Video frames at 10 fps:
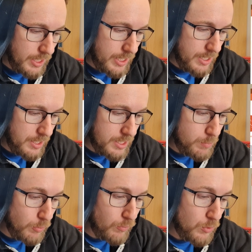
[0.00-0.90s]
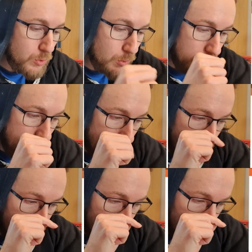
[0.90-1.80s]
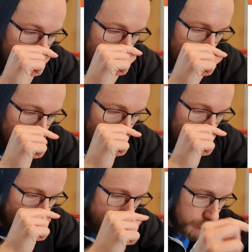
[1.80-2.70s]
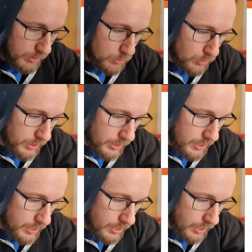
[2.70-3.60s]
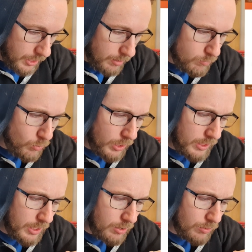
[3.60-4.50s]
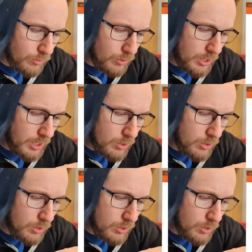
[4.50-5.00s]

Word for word: et qui peut fonctionner euh, de moins 20 degrés à moins 40 degrés,